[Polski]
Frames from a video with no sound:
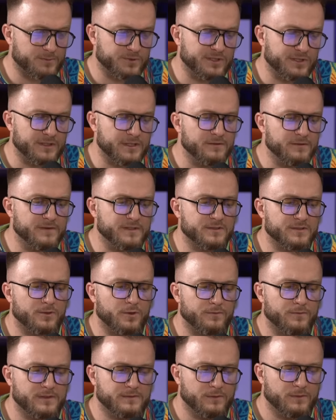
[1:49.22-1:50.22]
sprzedany
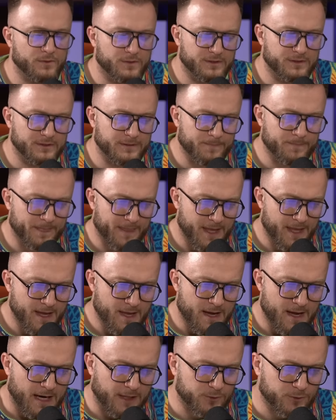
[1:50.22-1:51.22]
inwestorowi z Florydy.
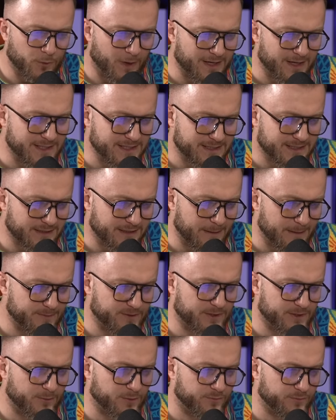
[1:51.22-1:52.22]
Aktualny sklep
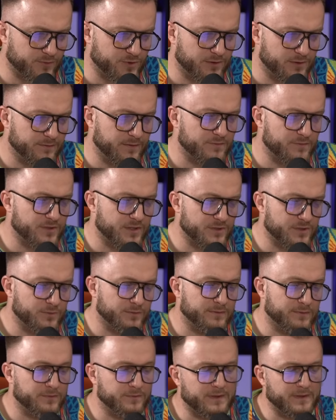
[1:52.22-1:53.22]
został otworzony we
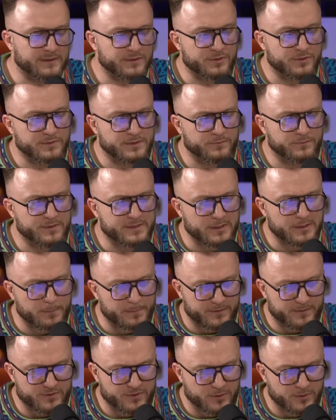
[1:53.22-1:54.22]
wrześniu
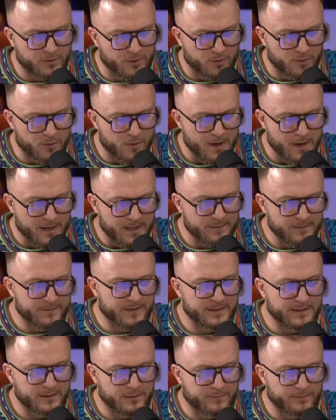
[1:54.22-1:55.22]
2021 roku i
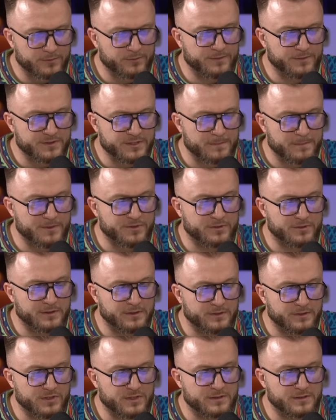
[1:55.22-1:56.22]
wygenerował
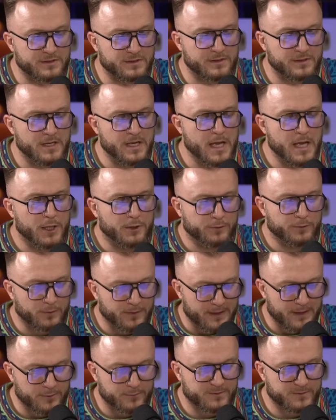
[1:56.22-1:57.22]
251 tysięcy
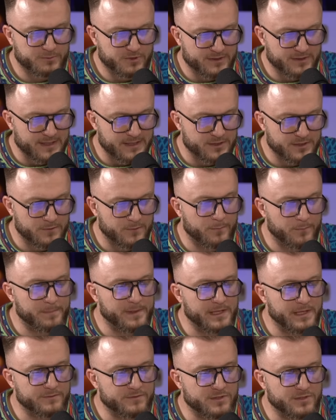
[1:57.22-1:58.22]
dolarów sprzedaży w
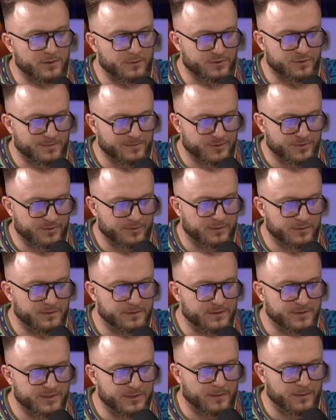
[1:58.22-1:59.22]
pierwsze 80
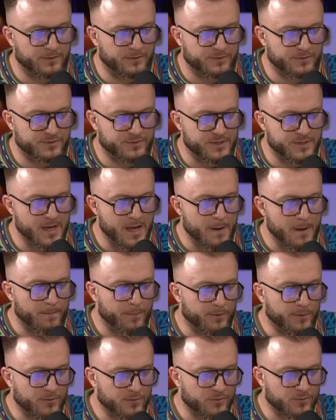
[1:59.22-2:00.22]
dni działalności.
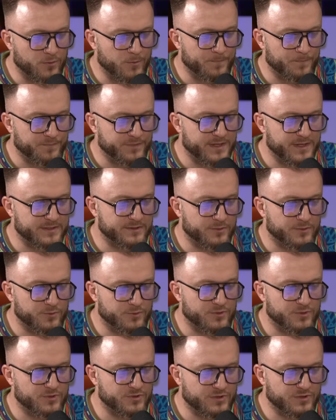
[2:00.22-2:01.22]
Po roku jest to
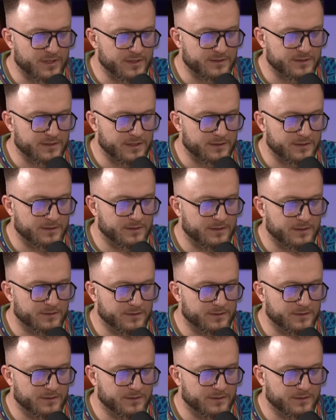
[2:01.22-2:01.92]
już 600